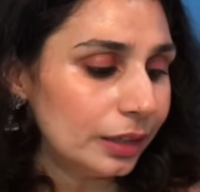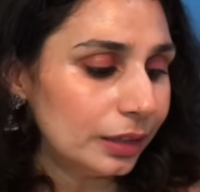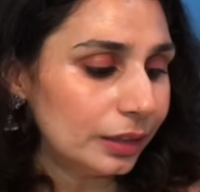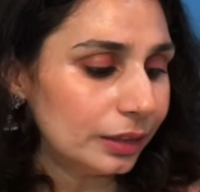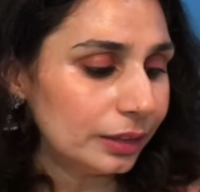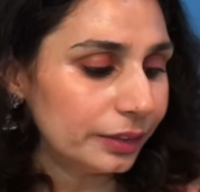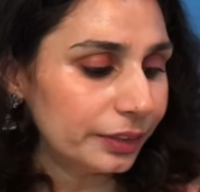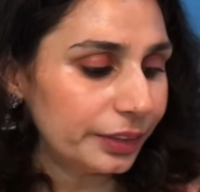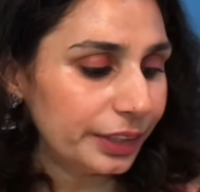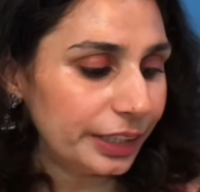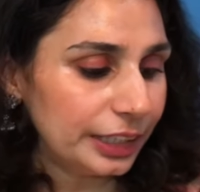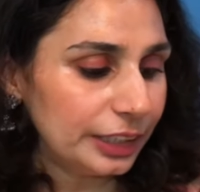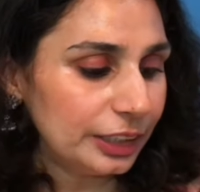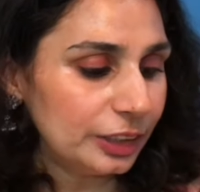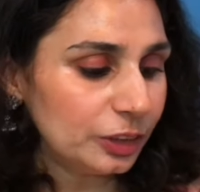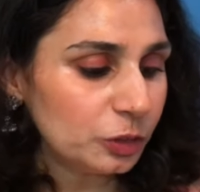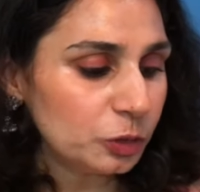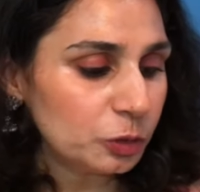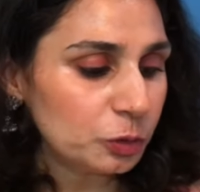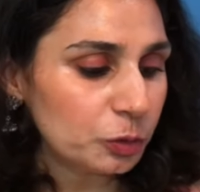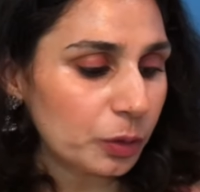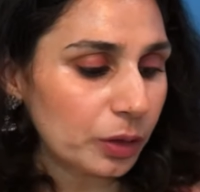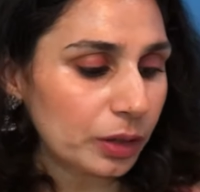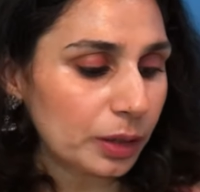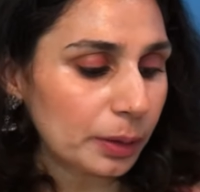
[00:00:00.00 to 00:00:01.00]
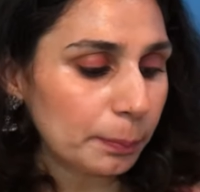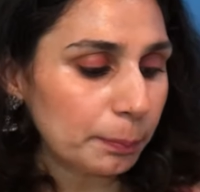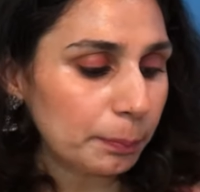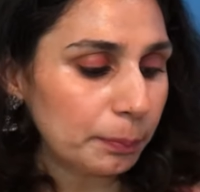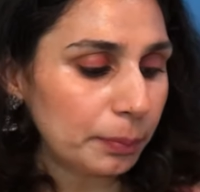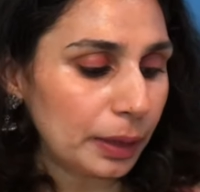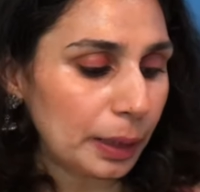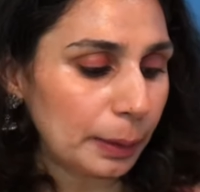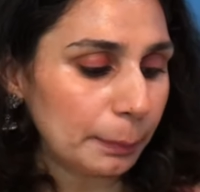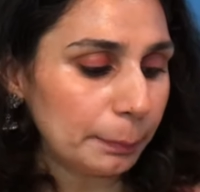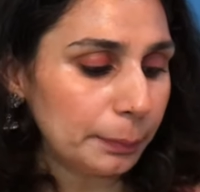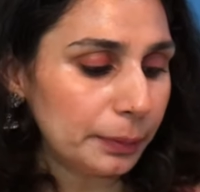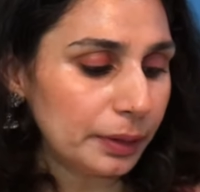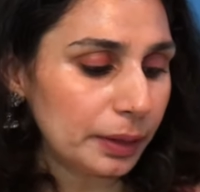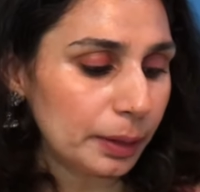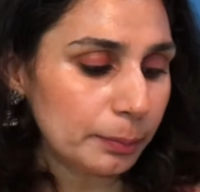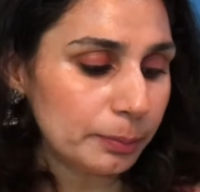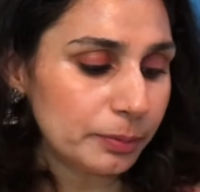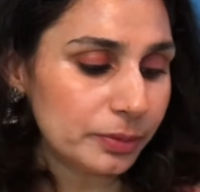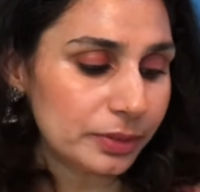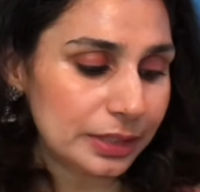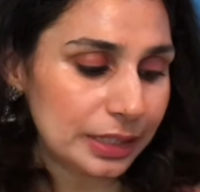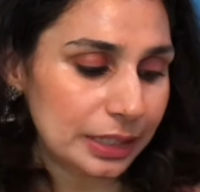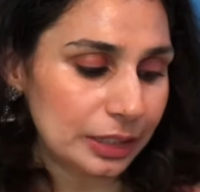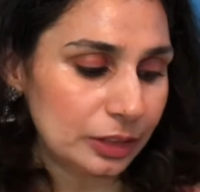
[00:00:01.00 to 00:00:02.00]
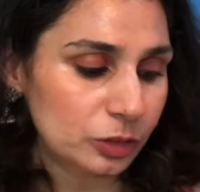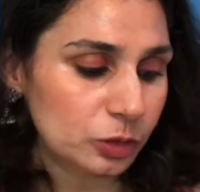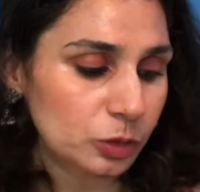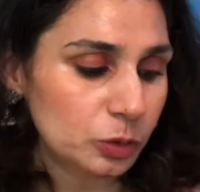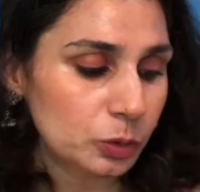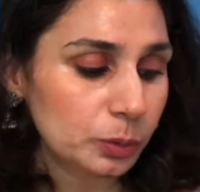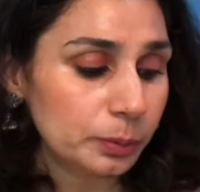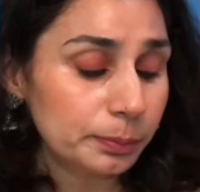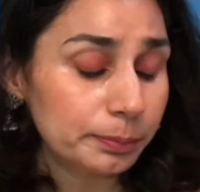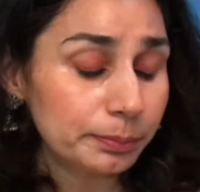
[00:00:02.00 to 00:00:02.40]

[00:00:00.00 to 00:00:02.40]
रेडियंस फॉर अ प्लम टप स्किन सो